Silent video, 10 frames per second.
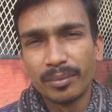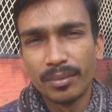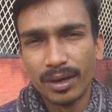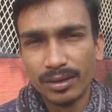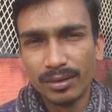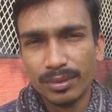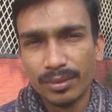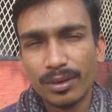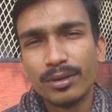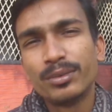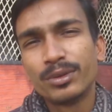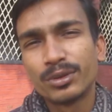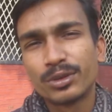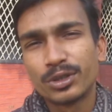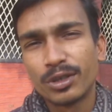বাল্য বিবাহ মুক্ত
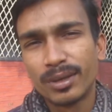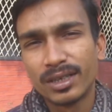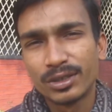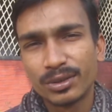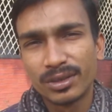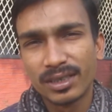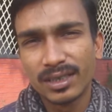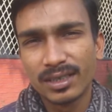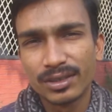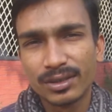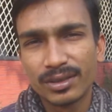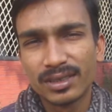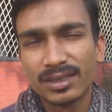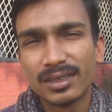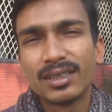সমাজ গড়তে কাজ
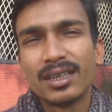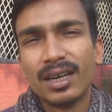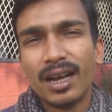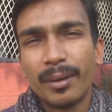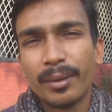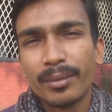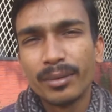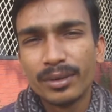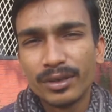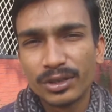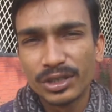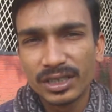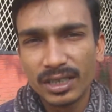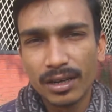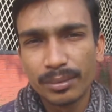করেছি আমরা বিভিন্ন
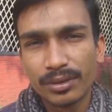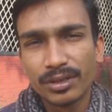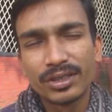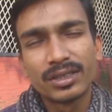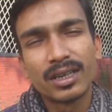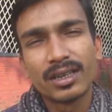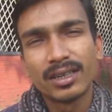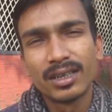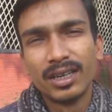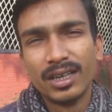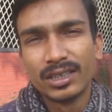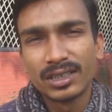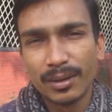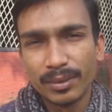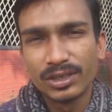শিক্ষা প্রতিষ্ঠানে
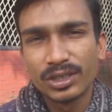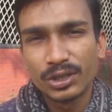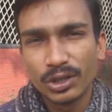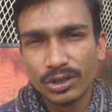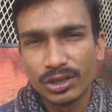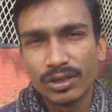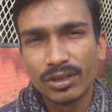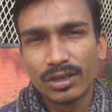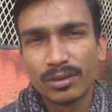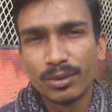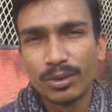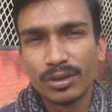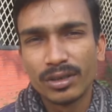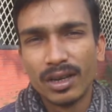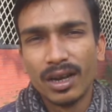সামাজিক সচেতনতামূলক
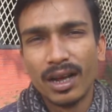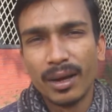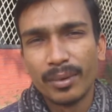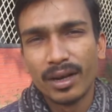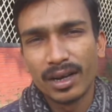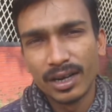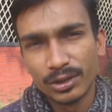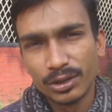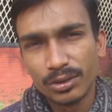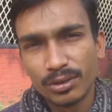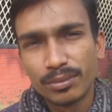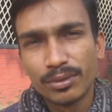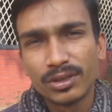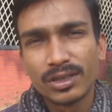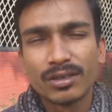আমরা কার্যক্রম
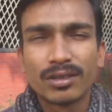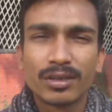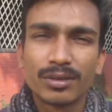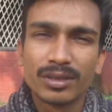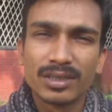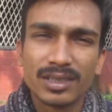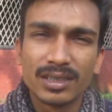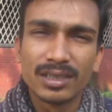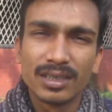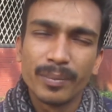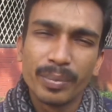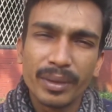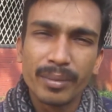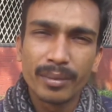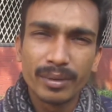পরিচালনা করেছি
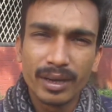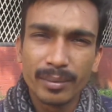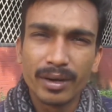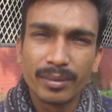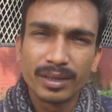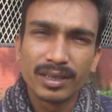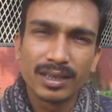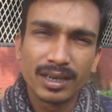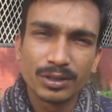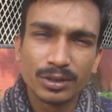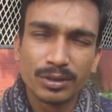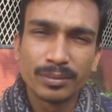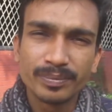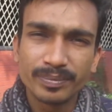এভাবেই আমরা আমাদের কার্যক্রম